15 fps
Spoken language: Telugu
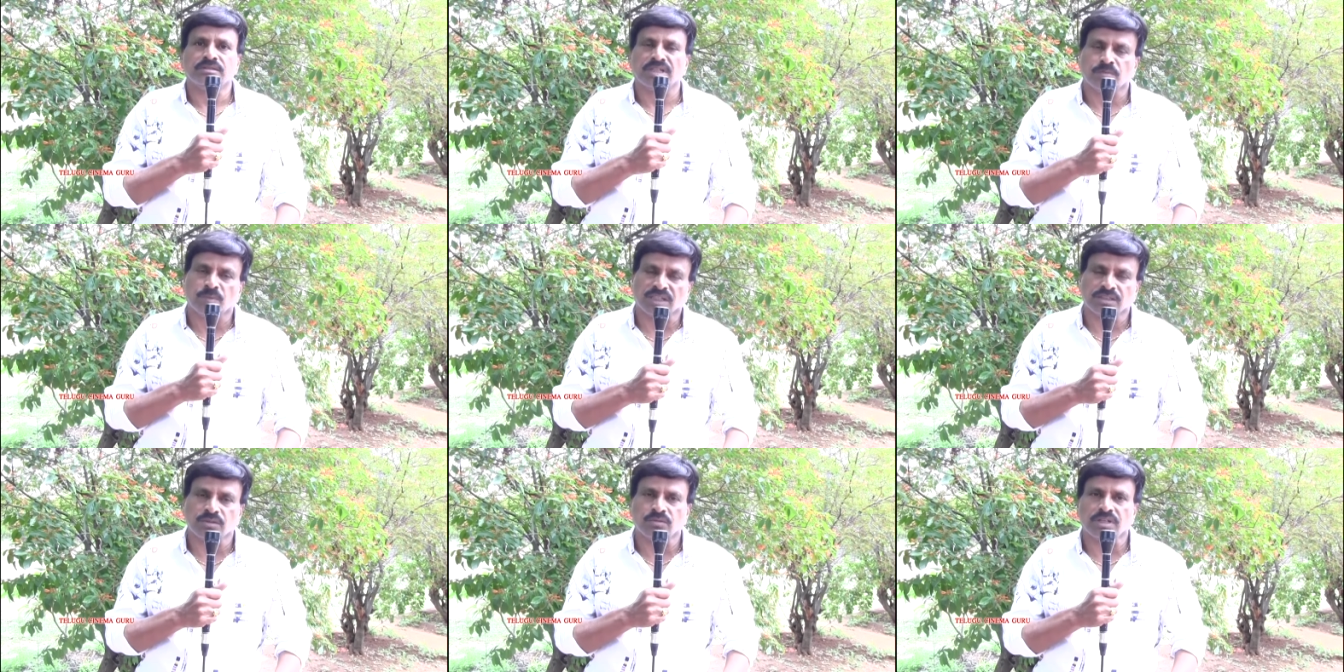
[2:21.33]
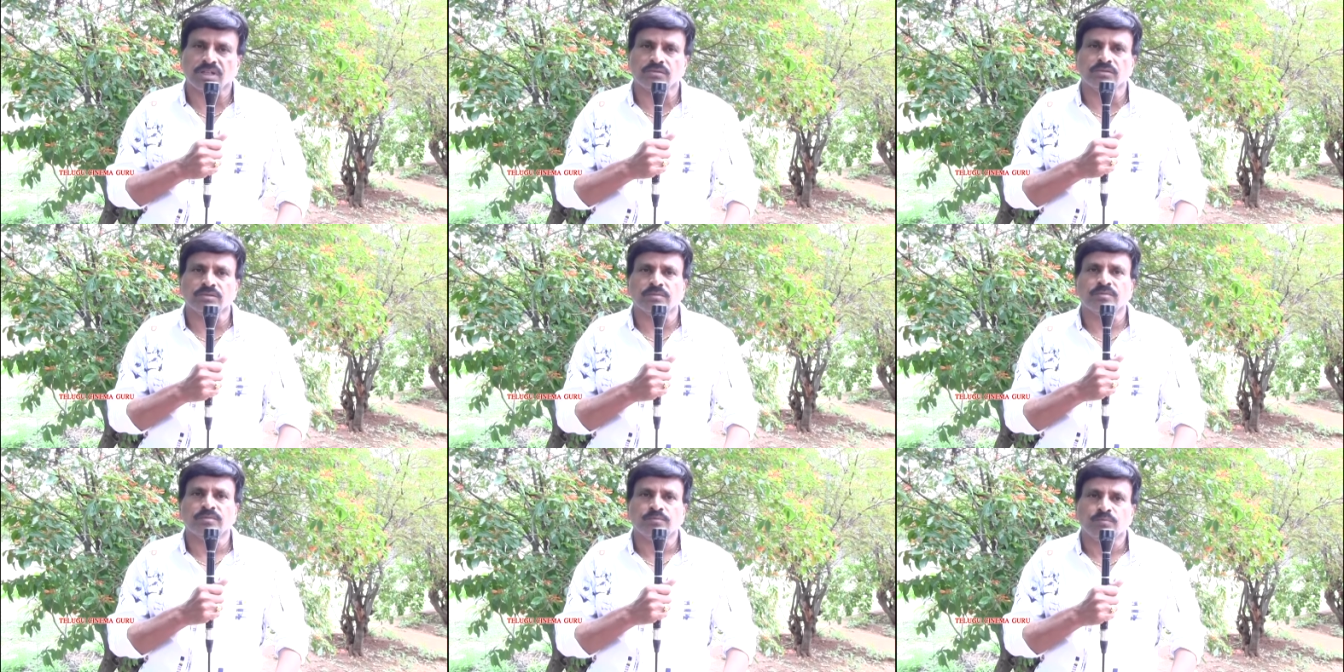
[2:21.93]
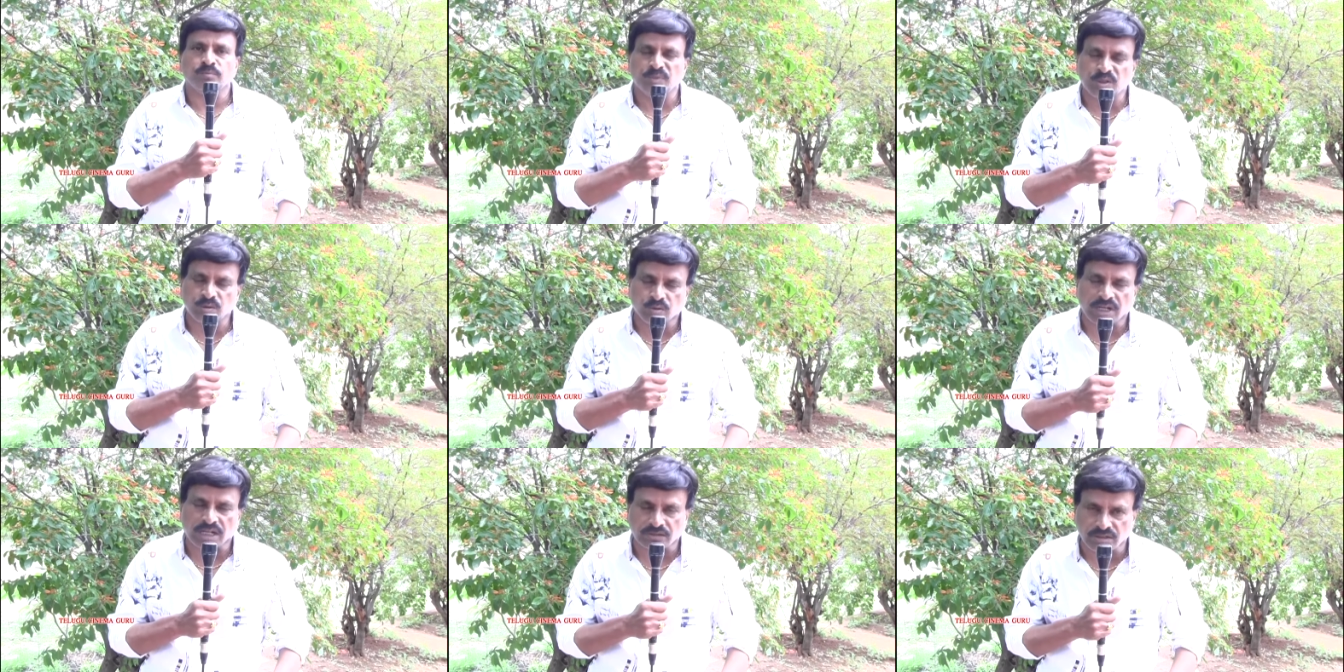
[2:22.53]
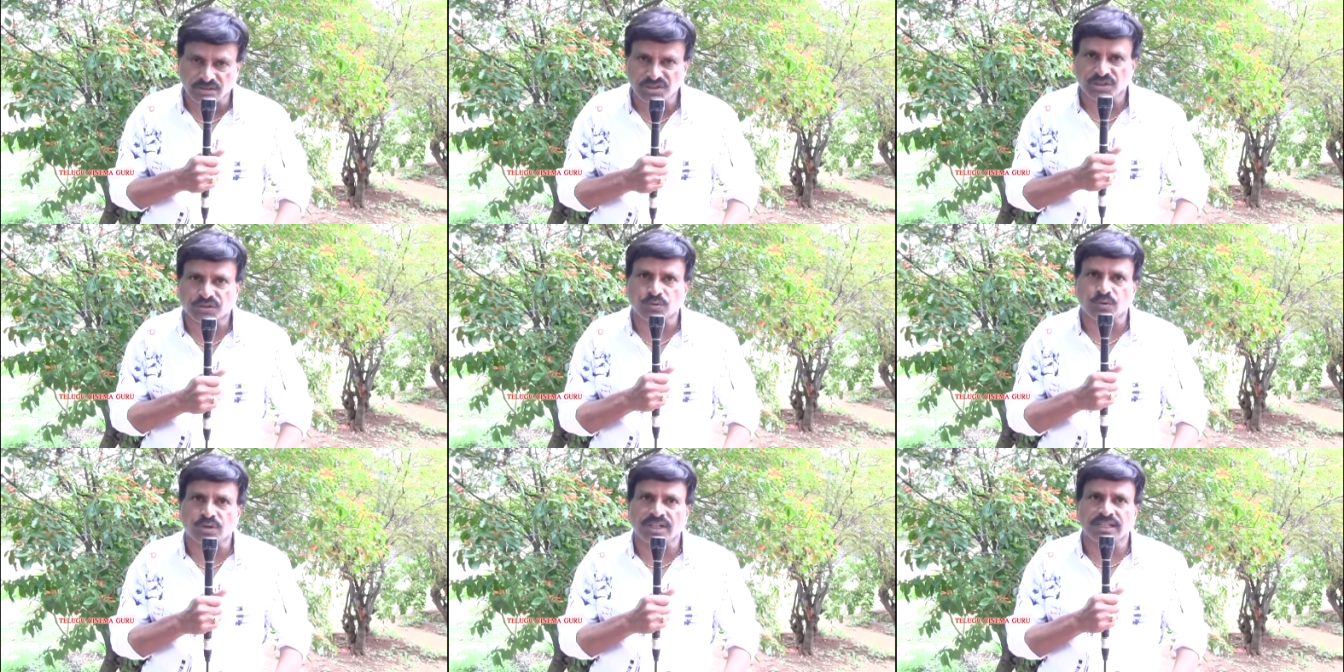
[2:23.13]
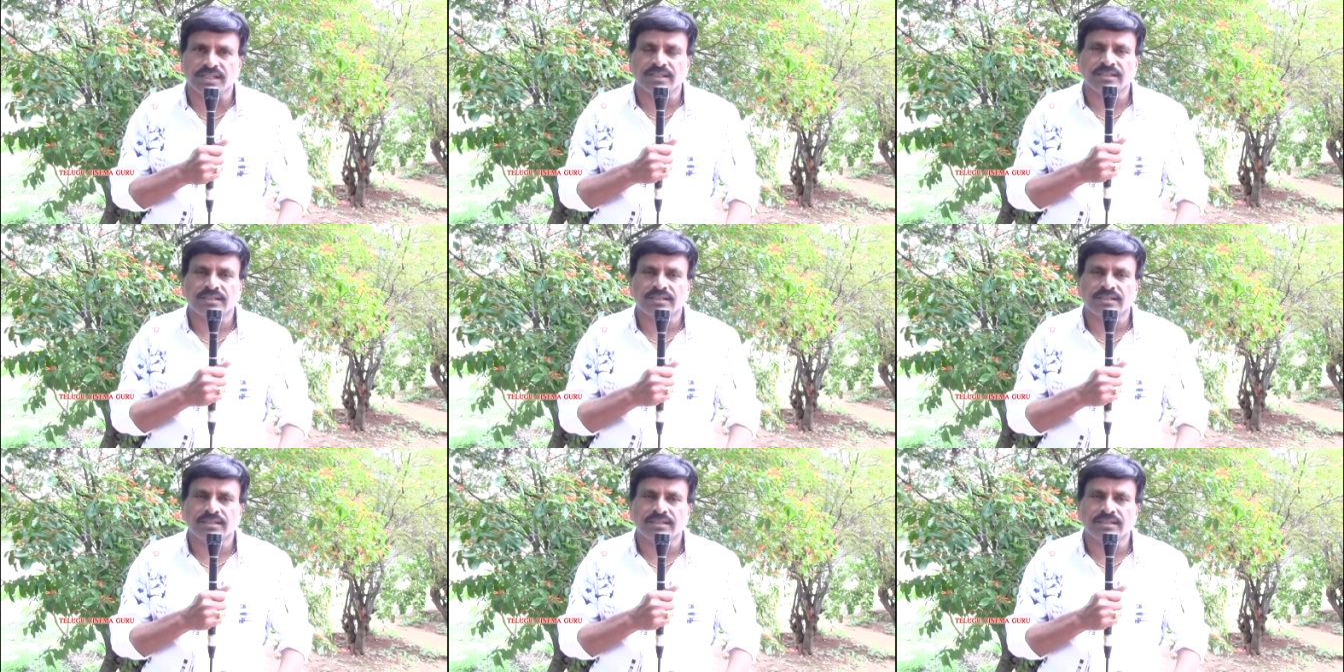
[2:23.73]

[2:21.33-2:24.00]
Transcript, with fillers: నిర్మాతలు కూడాను మీరు కూడా అర్థం చేసుకోండి